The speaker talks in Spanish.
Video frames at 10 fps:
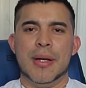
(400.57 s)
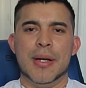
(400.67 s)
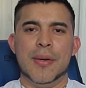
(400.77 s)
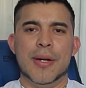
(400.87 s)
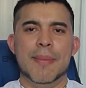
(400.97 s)

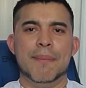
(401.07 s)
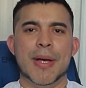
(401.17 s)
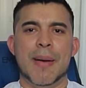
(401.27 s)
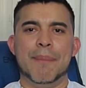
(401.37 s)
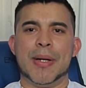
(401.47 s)
El
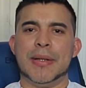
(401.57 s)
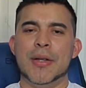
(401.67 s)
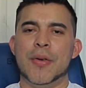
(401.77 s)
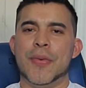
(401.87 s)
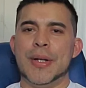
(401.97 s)
Olimpia ha
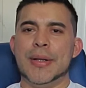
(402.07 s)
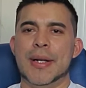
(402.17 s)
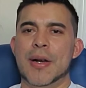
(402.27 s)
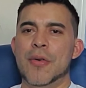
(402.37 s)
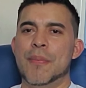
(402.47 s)
perdido frente
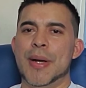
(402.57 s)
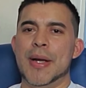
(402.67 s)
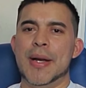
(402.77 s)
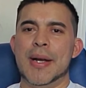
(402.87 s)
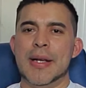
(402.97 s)
a la
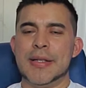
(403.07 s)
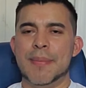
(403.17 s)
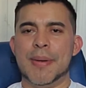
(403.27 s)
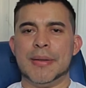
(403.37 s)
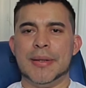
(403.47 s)
UPN en este
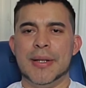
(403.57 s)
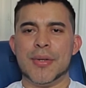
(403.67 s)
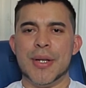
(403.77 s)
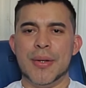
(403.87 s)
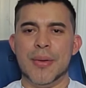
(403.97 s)

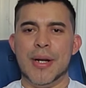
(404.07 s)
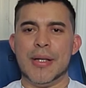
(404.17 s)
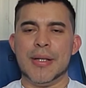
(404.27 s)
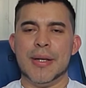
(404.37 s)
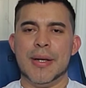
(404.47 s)
partido,
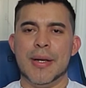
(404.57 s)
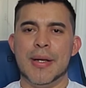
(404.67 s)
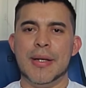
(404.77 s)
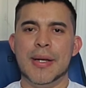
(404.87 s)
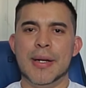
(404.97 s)
señores.
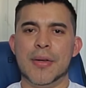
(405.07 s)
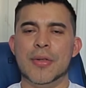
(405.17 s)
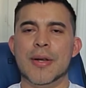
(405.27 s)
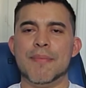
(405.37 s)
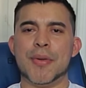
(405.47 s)
Y el
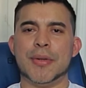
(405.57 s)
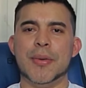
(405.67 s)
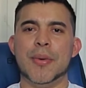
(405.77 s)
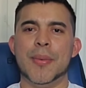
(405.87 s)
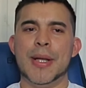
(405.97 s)
Club
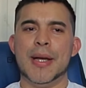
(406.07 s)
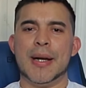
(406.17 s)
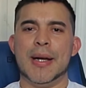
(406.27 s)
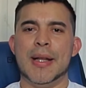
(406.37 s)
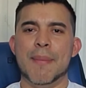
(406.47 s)
Deportivo
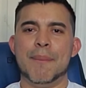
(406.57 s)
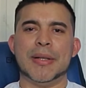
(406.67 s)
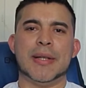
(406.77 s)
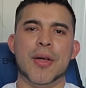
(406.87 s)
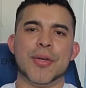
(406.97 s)
Vida queda
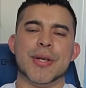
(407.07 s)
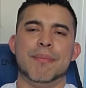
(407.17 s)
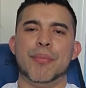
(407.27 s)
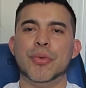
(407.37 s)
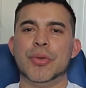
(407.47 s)
empatados
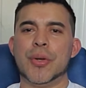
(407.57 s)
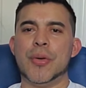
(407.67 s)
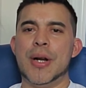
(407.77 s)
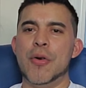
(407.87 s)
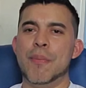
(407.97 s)
en puntos
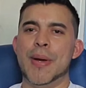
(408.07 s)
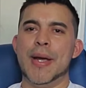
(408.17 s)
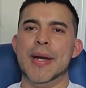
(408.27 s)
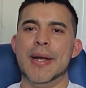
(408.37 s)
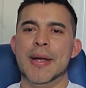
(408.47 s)
con la
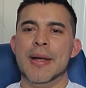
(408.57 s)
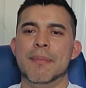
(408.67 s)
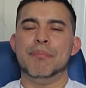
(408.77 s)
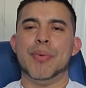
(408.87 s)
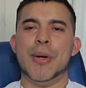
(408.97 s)
UPN,
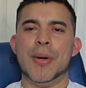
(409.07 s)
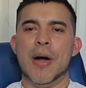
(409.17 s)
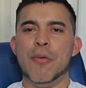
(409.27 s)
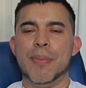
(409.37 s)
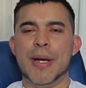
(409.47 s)
pero
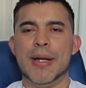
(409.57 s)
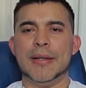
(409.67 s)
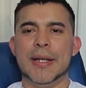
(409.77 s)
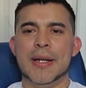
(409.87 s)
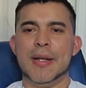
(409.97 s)
la UPN
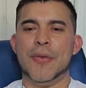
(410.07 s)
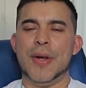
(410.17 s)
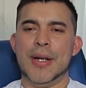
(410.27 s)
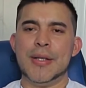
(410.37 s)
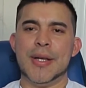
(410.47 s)
tiene
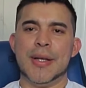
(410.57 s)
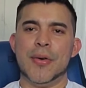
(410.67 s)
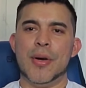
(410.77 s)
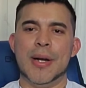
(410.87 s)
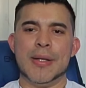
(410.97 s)
diferencia de
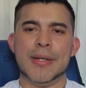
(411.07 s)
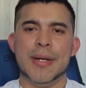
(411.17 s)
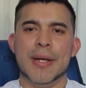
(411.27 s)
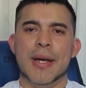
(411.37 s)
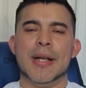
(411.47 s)
goles.
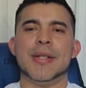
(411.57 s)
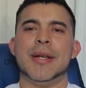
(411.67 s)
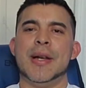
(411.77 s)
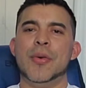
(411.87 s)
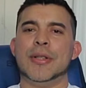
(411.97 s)
Así
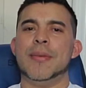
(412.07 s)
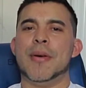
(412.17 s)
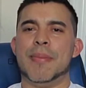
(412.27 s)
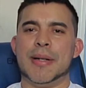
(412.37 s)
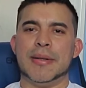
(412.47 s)
que el
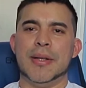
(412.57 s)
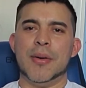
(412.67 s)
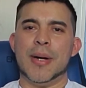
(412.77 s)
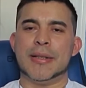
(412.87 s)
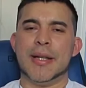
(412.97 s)
último
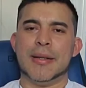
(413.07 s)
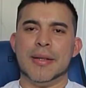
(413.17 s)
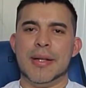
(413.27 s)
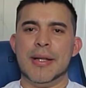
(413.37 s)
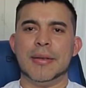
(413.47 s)
partido va a estar
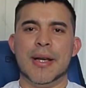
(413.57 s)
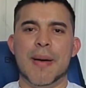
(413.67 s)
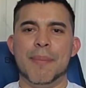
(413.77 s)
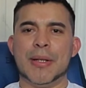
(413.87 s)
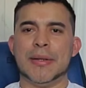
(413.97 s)
de dientes
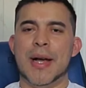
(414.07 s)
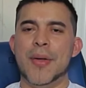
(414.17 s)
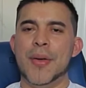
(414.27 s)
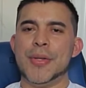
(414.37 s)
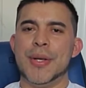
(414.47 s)

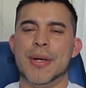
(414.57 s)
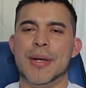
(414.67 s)
apretados.